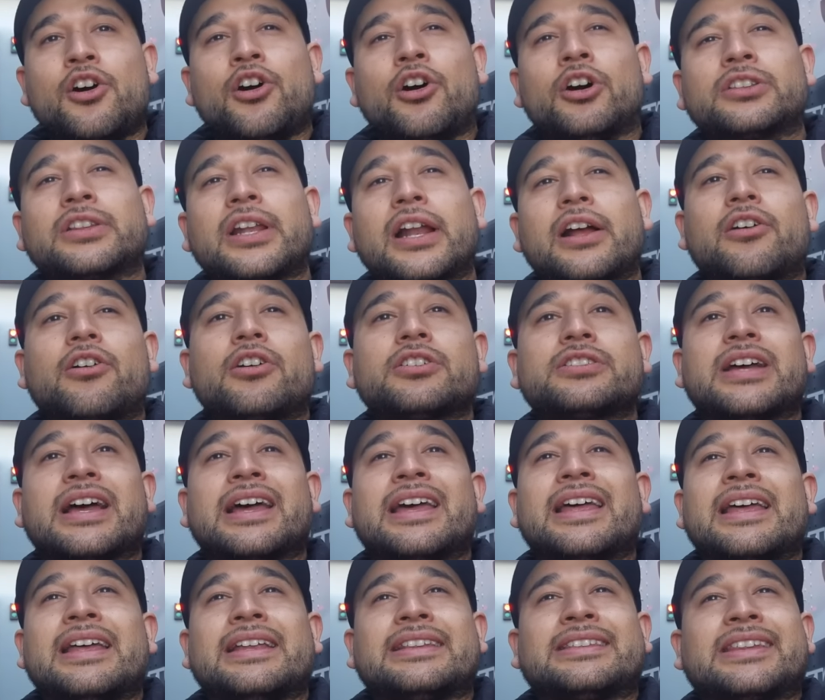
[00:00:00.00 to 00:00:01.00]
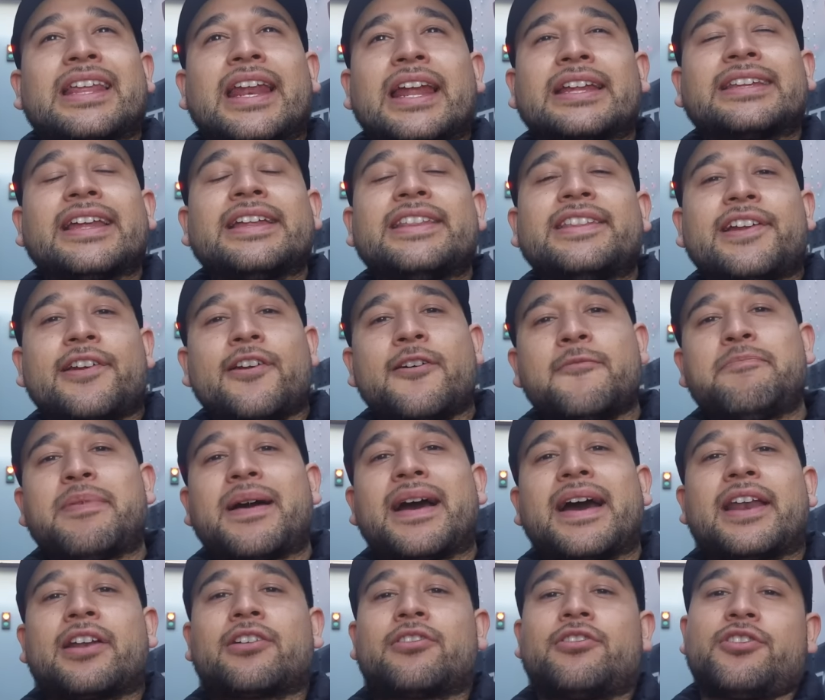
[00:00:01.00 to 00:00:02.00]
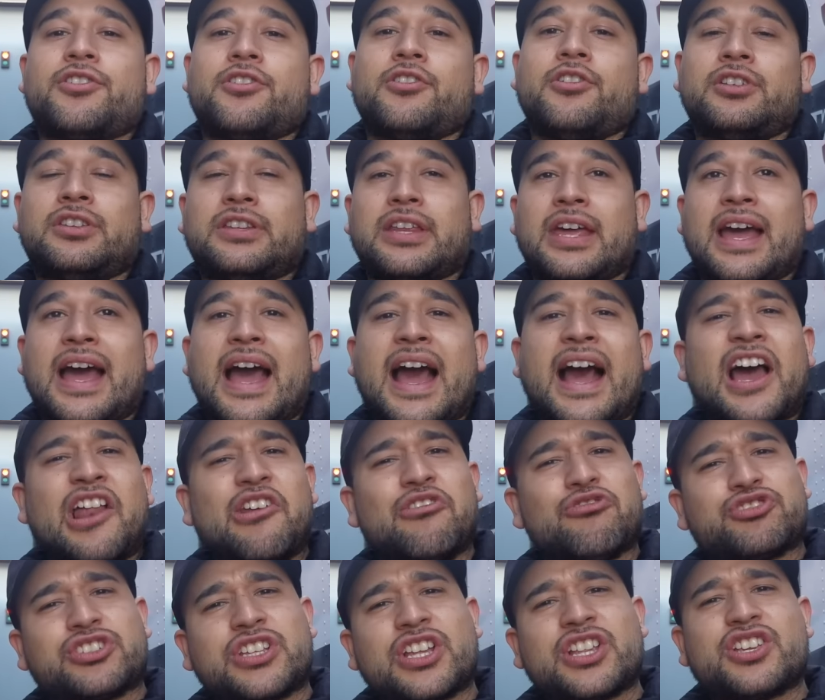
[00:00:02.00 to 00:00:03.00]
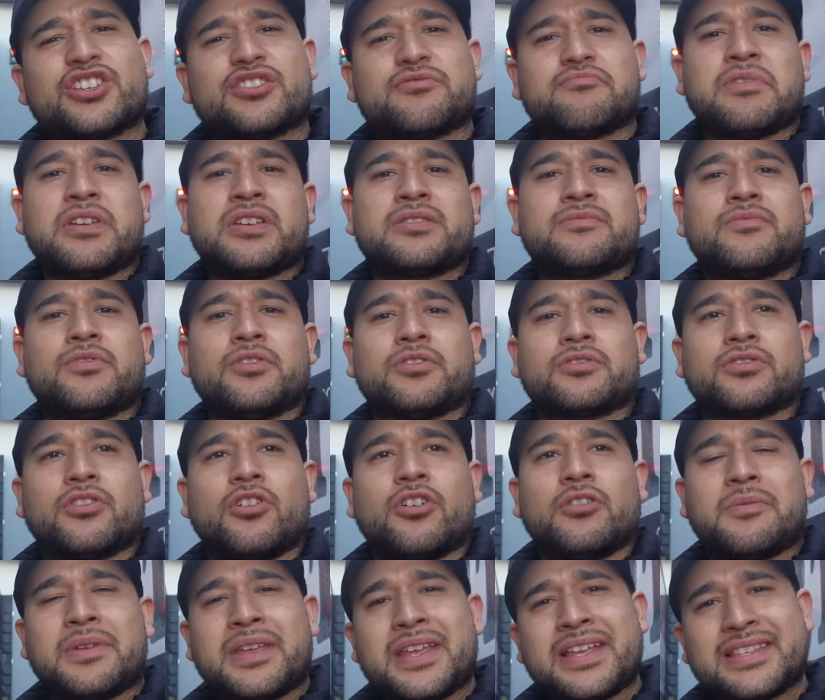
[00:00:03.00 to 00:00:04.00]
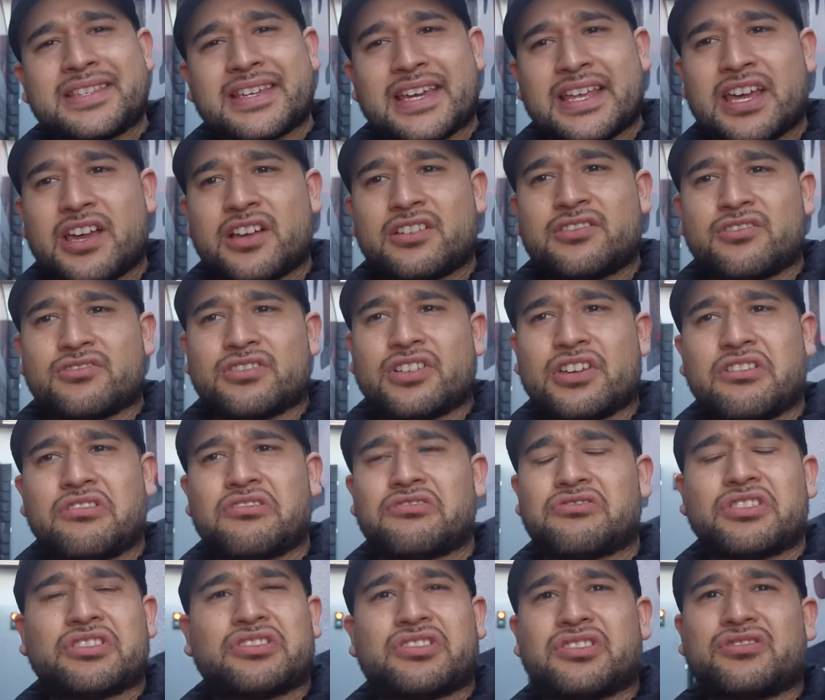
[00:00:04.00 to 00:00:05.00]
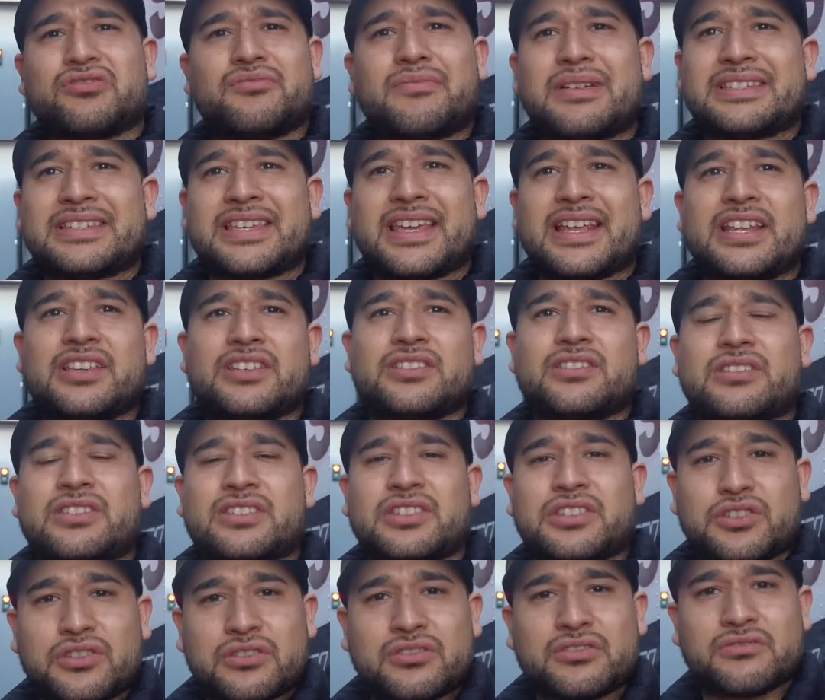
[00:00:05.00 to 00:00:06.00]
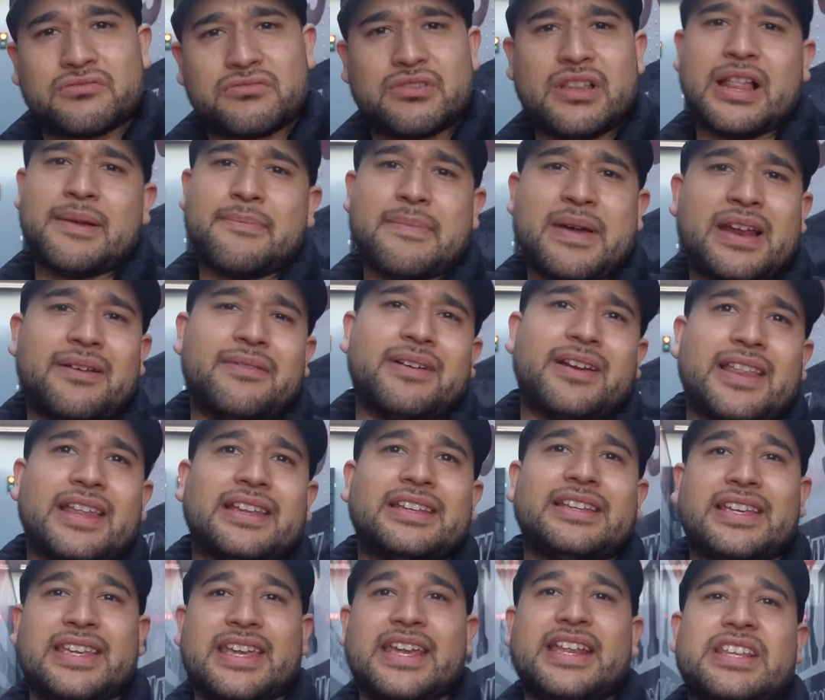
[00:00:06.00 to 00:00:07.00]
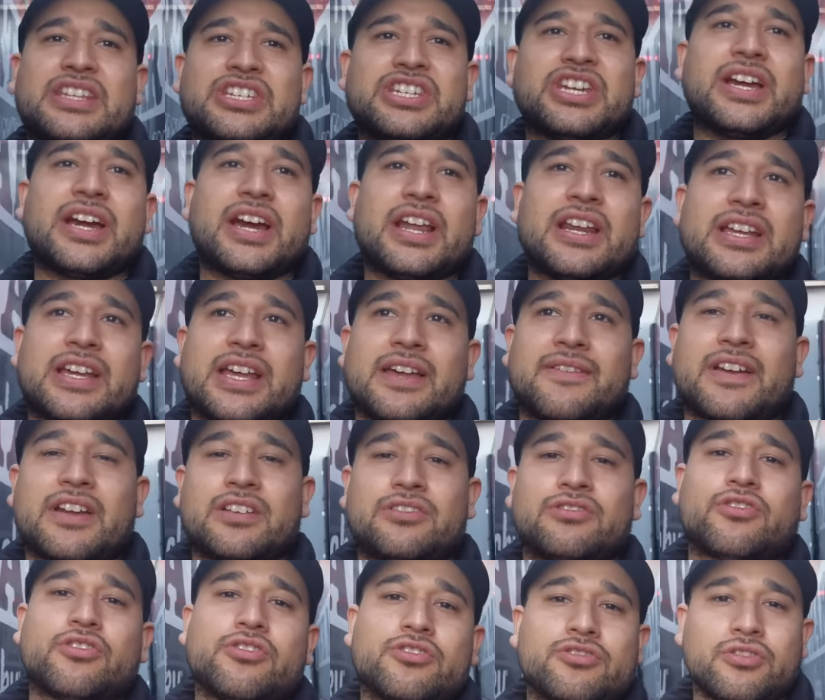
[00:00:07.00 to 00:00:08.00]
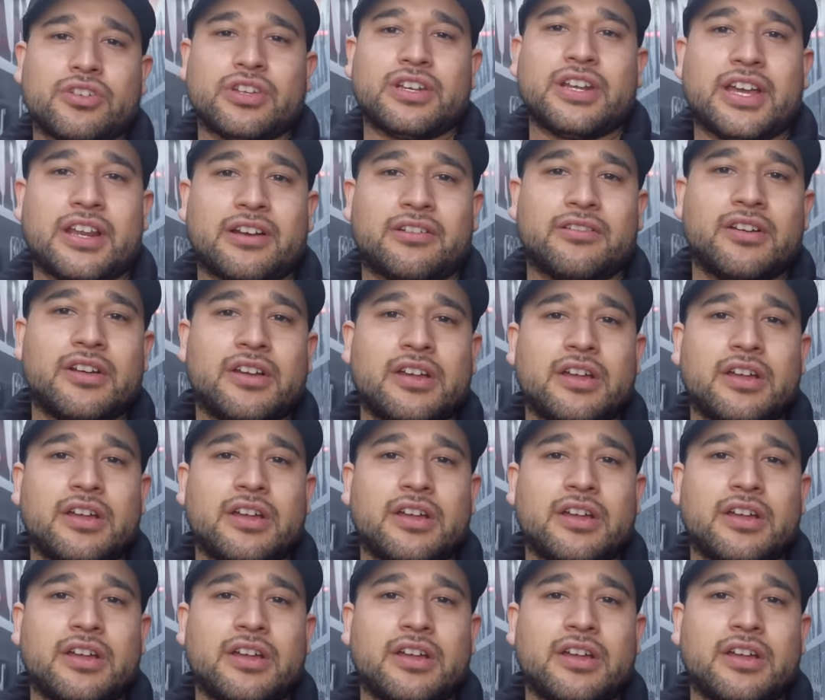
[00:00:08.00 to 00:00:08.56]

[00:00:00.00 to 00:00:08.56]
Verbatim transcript: Otra cosa, traten de no pagar coyote, hagan ustedes mismos, olvídense de eso, ellos eso más quieren, la verdad se quieren chingar y quedar con su dinero.